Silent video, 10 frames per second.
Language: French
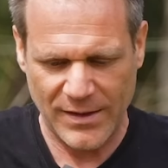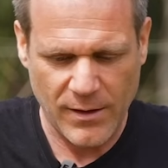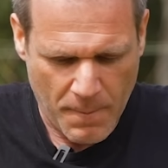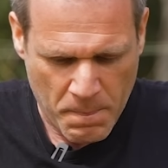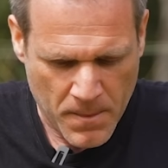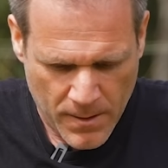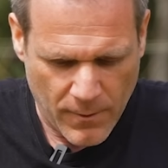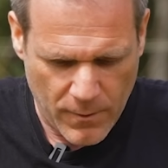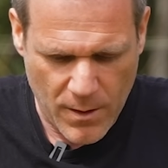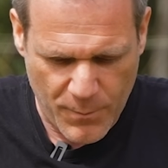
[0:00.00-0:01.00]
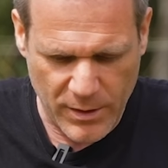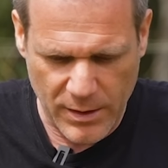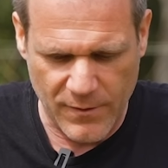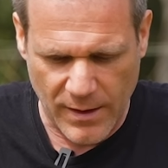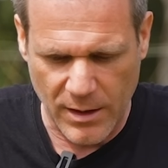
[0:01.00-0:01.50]
vas-y
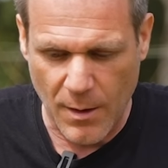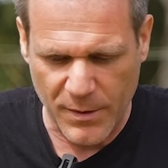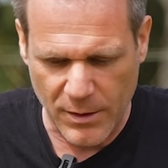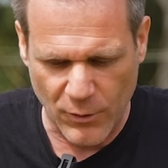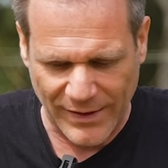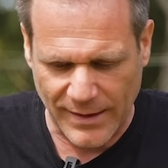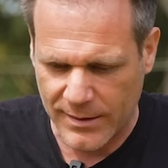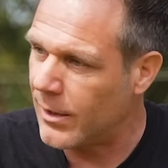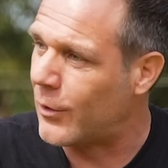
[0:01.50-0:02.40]
hop, on attaque.